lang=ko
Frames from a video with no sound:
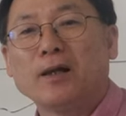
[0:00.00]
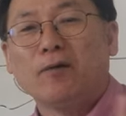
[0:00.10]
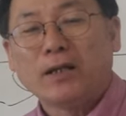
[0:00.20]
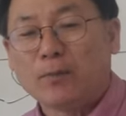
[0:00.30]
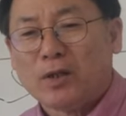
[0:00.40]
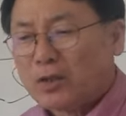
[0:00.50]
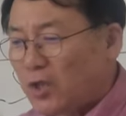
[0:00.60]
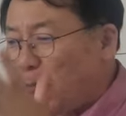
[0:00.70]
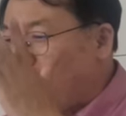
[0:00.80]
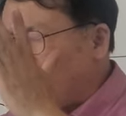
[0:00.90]
왜냐면
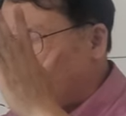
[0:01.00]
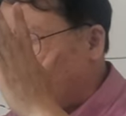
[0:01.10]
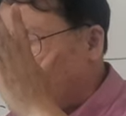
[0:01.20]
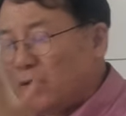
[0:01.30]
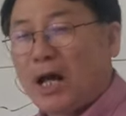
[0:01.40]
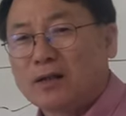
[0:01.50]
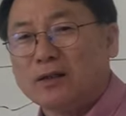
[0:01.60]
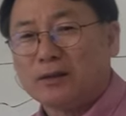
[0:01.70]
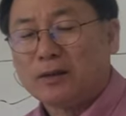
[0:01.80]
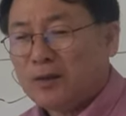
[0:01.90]
첫 번째
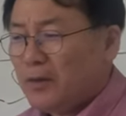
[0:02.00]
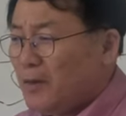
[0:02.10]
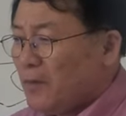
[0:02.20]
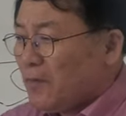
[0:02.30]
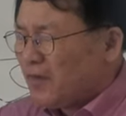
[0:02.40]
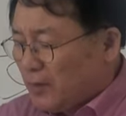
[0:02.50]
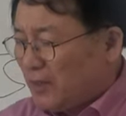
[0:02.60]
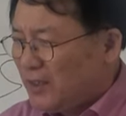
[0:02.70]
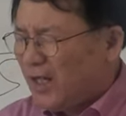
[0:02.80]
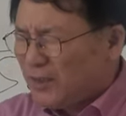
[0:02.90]
언약은
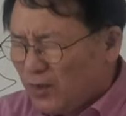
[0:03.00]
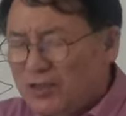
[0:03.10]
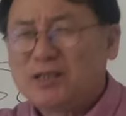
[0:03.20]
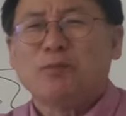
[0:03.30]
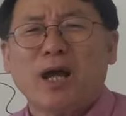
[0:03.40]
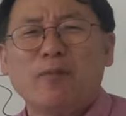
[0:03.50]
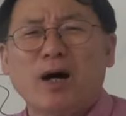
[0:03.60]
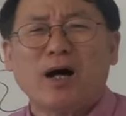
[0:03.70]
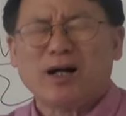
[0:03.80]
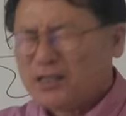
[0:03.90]
네가 열심히
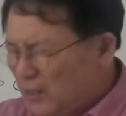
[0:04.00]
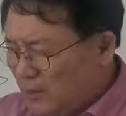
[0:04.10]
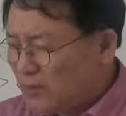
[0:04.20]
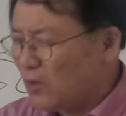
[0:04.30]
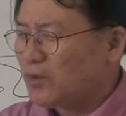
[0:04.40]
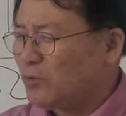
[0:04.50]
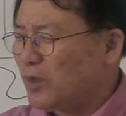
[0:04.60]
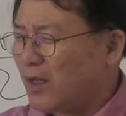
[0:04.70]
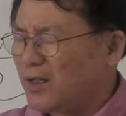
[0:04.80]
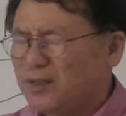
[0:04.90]
해봐. 이 여기
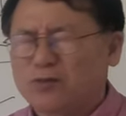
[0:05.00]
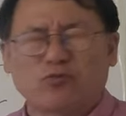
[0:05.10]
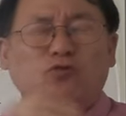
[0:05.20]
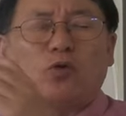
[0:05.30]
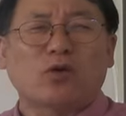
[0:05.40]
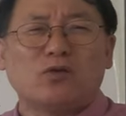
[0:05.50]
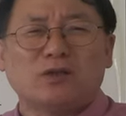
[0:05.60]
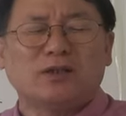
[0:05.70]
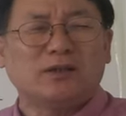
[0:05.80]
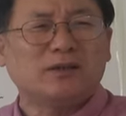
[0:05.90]
뭐야 이
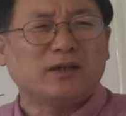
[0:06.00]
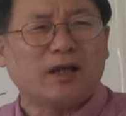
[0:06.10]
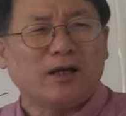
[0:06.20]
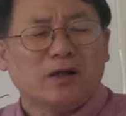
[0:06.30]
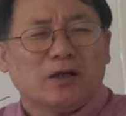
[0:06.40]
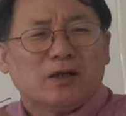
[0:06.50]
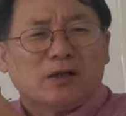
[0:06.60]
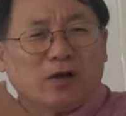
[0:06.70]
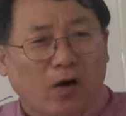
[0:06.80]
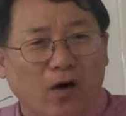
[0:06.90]
국고성을 짓는데
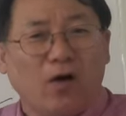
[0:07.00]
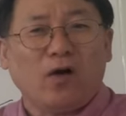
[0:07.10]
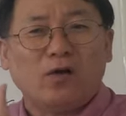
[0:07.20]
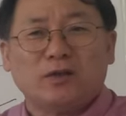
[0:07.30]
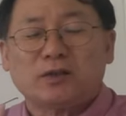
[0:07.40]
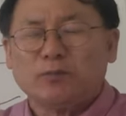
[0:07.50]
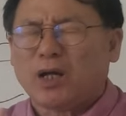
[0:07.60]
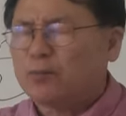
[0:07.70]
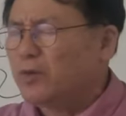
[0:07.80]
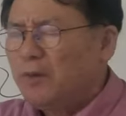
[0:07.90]

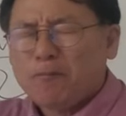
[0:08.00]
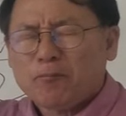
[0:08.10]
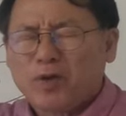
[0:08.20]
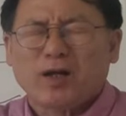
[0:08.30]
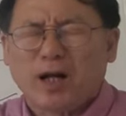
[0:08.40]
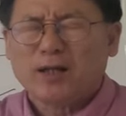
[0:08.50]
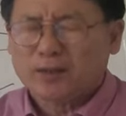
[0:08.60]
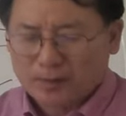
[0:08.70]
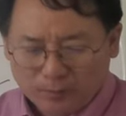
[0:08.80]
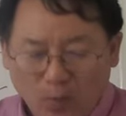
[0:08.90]
열심히 하면
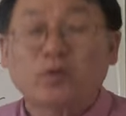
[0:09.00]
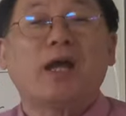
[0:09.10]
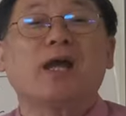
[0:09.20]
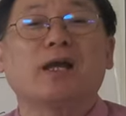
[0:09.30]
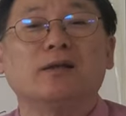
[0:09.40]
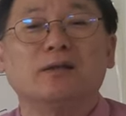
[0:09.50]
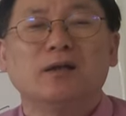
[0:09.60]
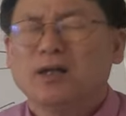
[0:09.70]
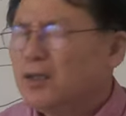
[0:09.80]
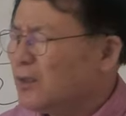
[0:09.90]
내가 모세에게는
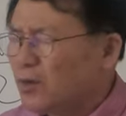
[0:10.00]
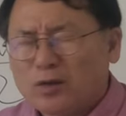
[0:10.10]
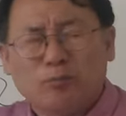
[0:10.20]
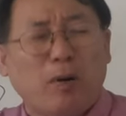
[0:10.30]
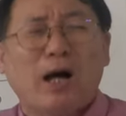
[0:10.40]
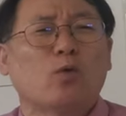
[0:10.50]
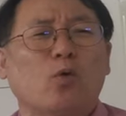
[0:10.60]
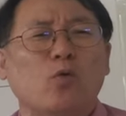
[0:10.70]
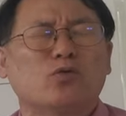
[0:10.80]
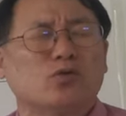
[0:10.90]
너는
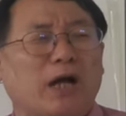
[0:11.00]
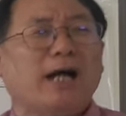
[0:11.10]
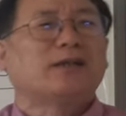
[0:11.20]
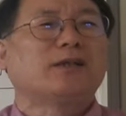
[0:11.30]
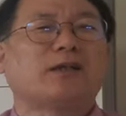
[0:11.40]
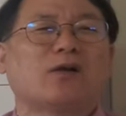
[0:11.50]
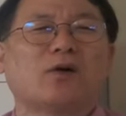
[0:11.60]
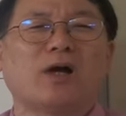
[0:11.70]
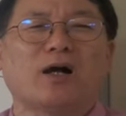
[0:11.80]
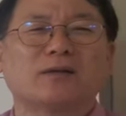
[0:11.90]
바로 공주의 아들이 될
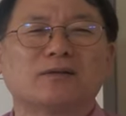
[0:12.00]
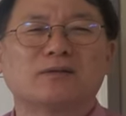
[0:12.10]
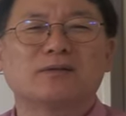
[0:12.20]
거야.